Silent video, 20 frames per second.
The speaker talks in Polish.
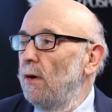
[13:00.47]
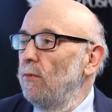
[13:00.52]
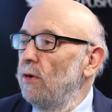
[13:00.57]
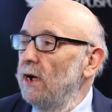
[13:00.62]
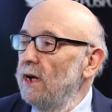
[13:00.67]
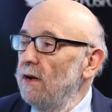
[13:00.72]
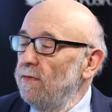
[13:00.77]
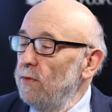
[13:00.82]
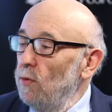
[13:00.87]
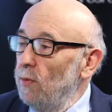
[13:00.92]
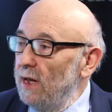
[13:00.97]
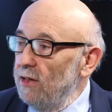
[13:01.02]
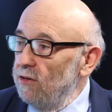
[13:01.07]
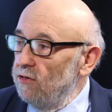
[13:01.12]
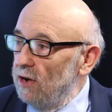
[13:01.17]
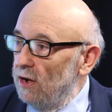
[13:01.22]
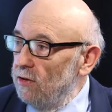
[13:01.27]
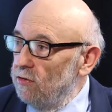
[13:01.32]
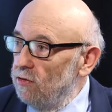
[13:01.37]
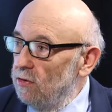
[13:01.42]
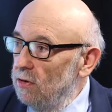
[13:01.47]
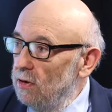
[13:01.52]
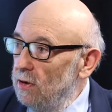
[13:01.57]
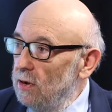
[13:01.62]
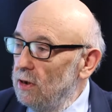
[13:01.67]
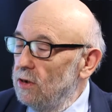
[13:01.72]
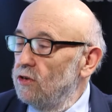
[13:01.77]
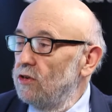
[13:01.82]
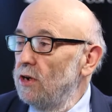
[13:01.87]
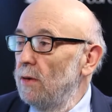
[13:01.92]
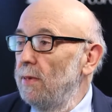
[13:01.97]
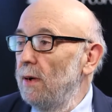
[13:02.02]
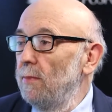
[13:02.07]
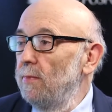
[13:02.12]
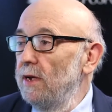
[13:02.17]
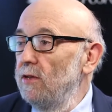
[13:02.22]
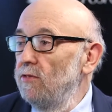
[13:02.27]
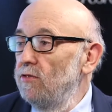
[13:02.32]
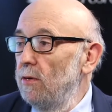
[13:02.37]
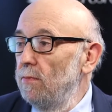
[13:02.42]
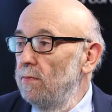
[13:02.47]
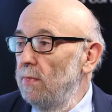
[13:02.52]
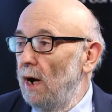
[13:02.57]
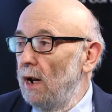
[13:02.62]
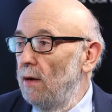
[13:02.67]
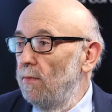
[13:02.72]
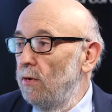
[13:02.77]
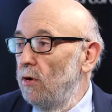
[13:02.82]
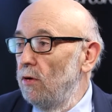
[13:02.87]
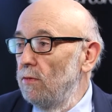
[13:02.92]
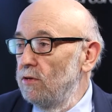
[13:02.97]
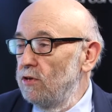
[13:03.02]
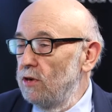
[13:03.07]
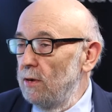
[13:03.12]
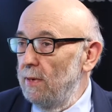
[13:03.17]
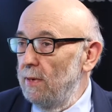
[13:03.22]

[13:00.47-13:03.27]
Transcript: było je wyłączać. Trzeba będzie, albo